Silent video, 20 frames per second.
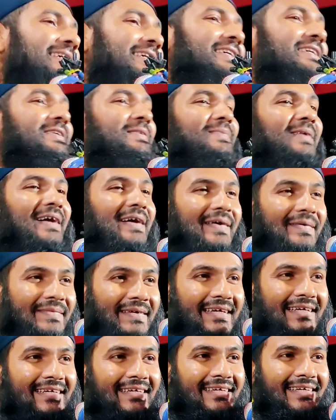তা কি বা
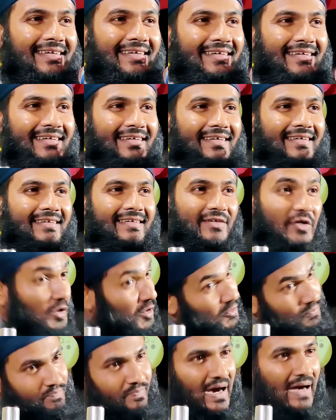হবে
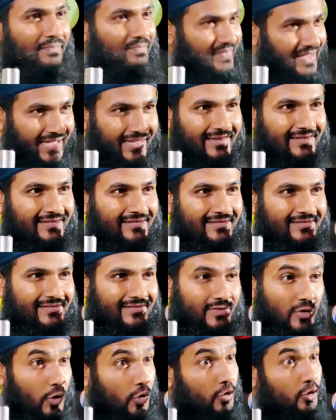খুব পাপ না
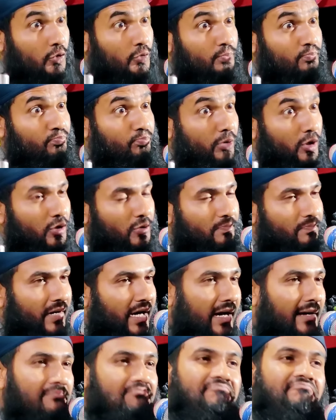খুব বড়
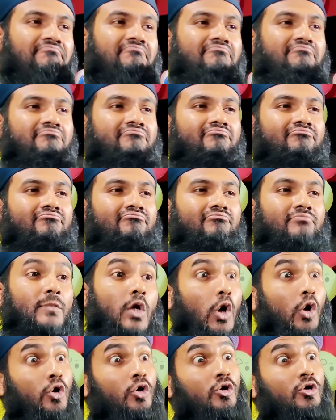পাপ
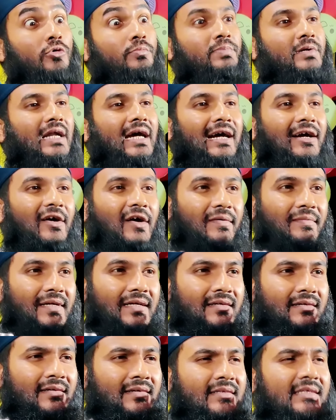খুব রাগ
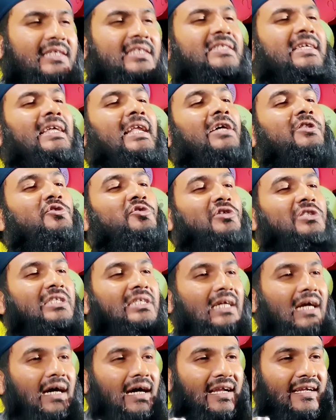হবে কিসের এত
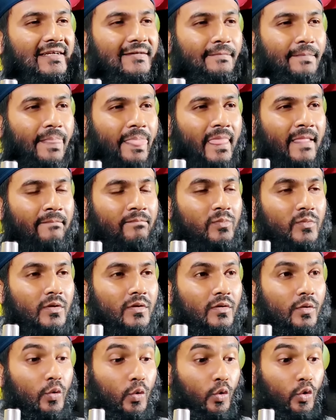অধিকার
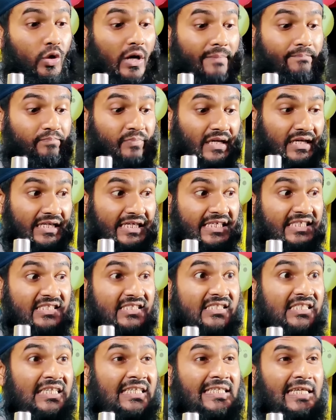ও আপনার
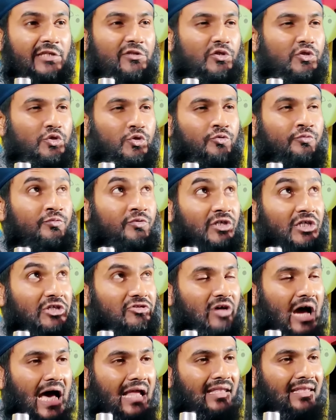স্ত্রী যত
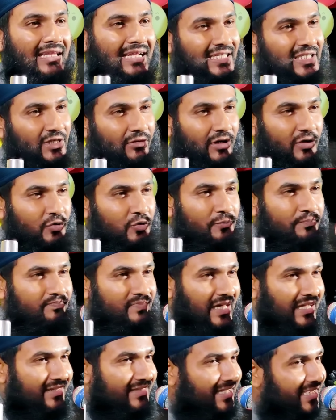সুন্দরী তো আল্লাহর দেওয়ার রূপ
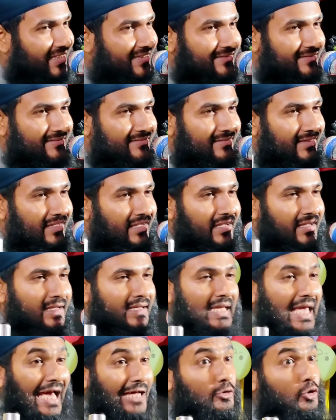তার দান
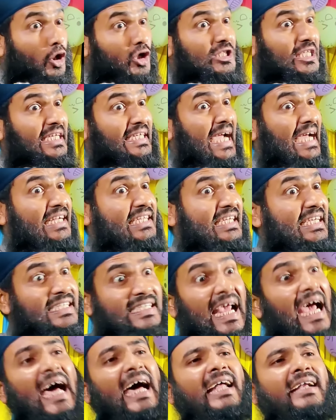এত অধিকার
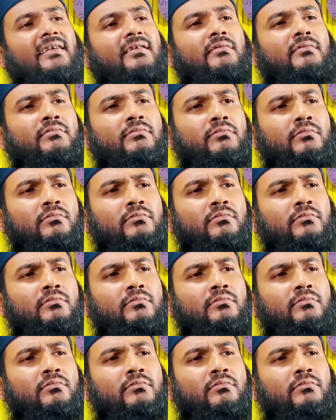কিসের